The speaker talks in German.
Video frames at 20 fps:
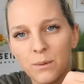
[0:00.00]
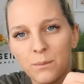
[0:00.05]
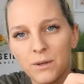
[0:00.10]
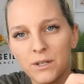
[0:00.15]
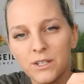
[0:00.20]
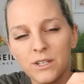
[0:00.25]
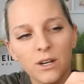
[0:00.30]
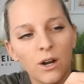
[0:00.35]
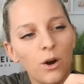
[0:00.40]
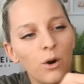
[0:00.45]
wenn
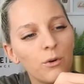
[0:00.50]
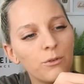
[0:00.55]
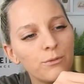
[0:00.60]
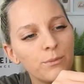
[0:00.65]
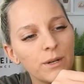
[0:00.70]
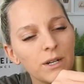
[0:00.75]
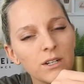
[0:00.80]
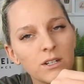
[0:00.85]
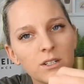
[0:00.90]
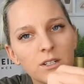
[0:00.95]
man die
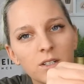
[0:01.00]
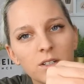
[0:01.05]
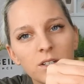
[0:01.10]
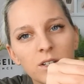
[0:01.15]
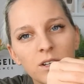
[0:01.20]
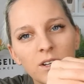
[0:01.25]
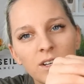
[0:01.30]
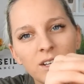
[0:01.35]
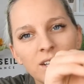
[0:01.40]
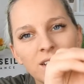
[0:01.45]
aufmacht,
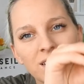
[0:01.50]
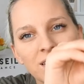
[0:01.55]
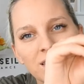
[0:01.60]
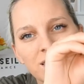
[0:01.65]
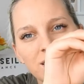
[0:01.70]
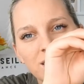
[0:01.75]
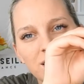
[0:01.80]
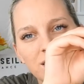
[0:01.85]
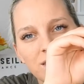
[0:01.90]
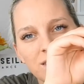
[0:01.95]

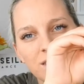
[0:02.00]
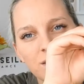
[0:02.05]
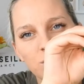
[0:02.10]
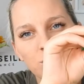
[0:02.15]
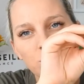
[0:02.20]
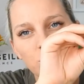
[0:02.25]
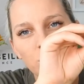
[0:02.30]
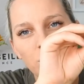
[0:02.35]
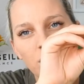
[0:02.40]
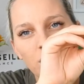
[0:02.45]
sieht sie
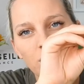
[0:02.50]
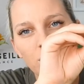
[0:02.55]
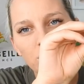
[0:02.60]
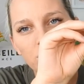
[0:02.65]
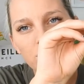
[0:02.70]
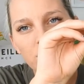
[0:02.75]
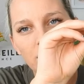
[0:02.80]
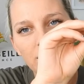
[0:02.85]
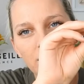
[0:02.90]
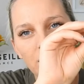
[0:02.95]
so
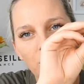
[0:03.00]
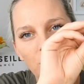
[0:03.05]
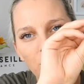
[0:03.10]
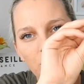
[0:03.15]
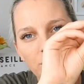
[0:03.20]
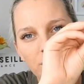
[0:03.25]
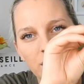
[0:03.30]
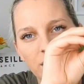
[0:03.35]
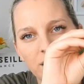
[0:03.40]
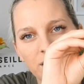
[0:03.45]
aus. Hat
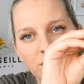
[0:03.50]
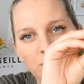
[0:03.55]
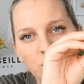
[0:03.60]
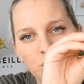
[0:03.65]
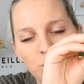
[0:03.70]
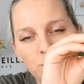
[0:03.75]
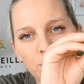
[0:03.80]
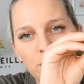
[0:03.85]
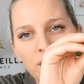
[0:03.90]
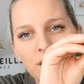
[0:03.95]
auch wieder einen
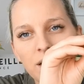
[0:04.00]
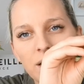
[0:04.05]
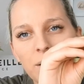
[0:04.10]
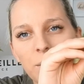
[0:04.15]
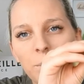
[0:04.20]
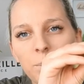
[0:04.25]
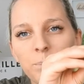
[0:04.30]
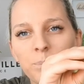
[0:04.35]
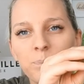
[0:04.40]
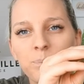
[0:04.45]
Spiegel.
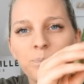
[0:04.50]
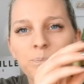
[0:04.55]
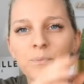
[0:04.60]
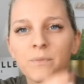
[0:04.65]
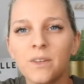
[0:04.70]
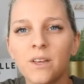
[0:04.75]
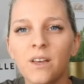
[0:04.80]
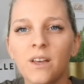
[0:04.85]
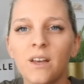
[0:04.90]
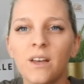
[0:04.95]

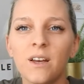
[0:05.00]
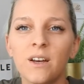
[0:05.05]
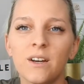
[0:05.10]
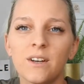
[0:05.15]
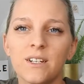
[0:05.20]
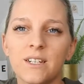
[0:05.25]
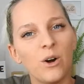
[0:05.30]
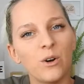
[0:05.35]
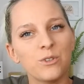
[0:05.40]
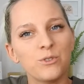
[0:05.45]

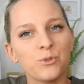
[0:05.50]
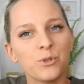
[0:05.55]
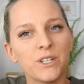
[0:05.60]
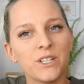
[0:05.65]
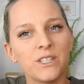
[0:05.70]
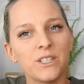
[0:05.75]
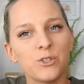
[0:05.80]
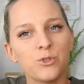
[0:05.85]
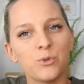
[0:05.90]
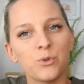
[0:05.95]
Auch so
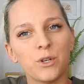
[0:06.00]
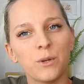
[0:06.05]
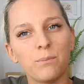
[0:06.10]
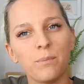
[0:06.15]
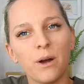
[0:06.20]
richtig schöne